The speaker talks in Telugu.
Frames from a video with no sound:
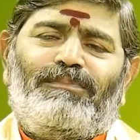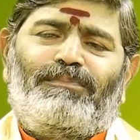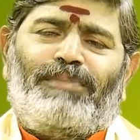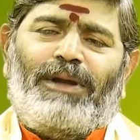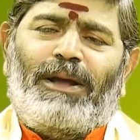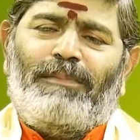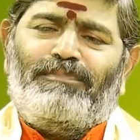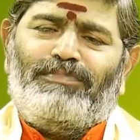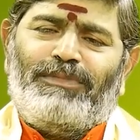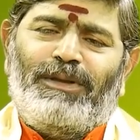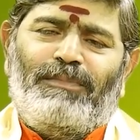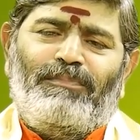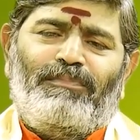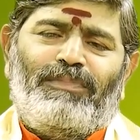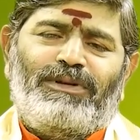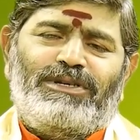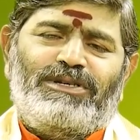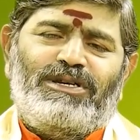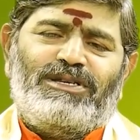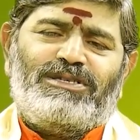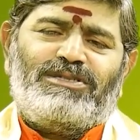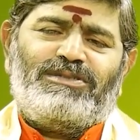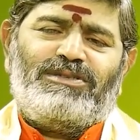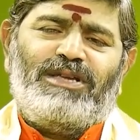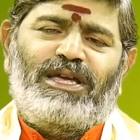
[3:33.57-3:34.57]

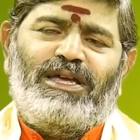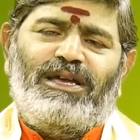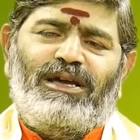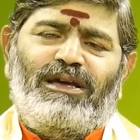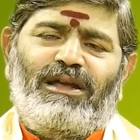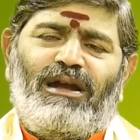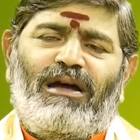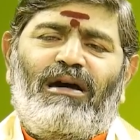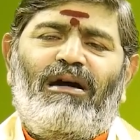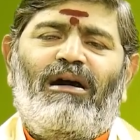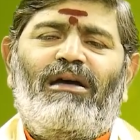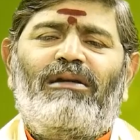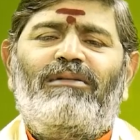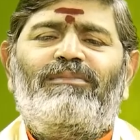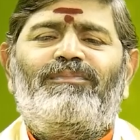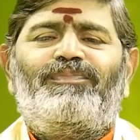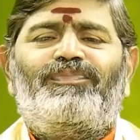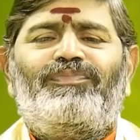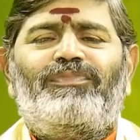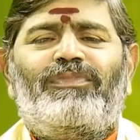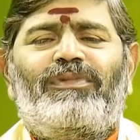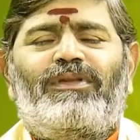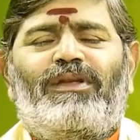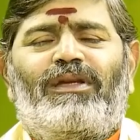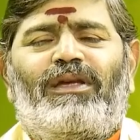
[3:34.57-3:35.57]
ప్రాప్తింపజేస్తాయి గ్రహాలు
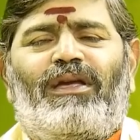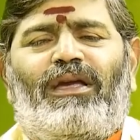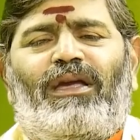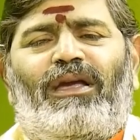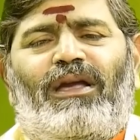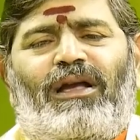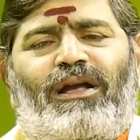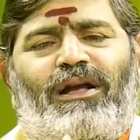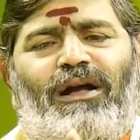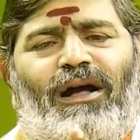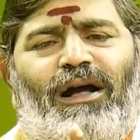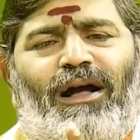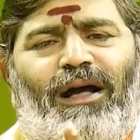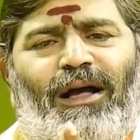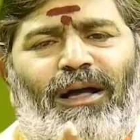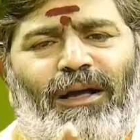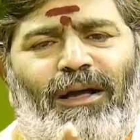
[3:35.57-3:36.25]
ఇక